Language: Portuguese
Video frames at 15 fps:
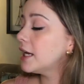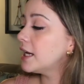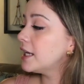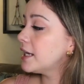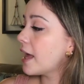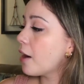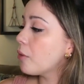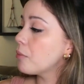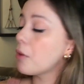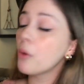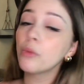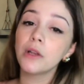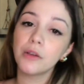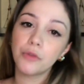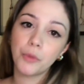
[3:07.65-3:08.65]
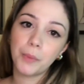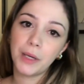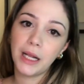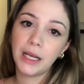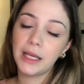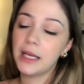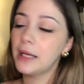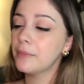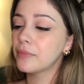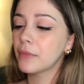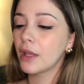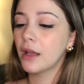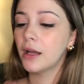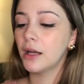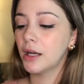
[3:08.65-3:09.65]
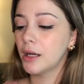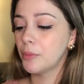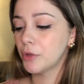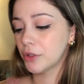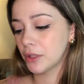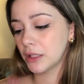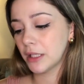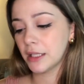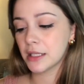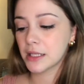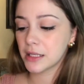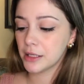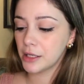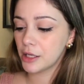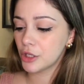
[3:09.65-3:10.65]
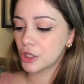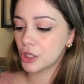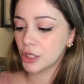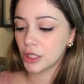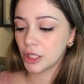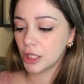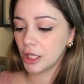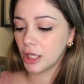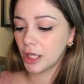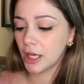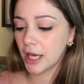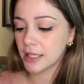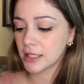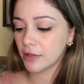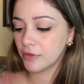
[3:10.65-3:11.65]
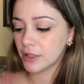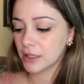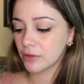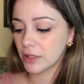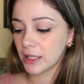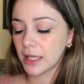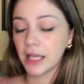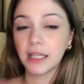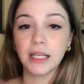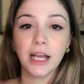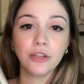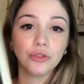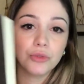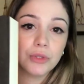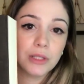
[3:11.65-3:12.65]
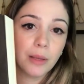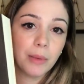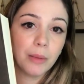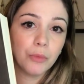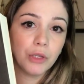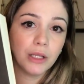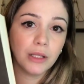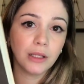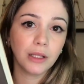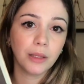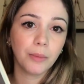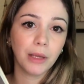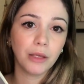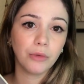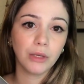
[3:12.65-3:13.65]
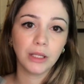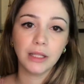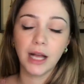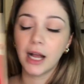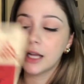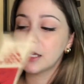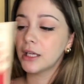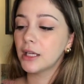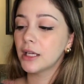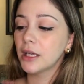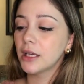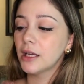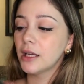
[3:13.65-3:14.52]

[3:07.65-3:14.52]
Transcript: Ele é um bom livro para ler, uh, muito interessante. E essa versão da Tag Inéditos tá bem bonita também, o que dá aí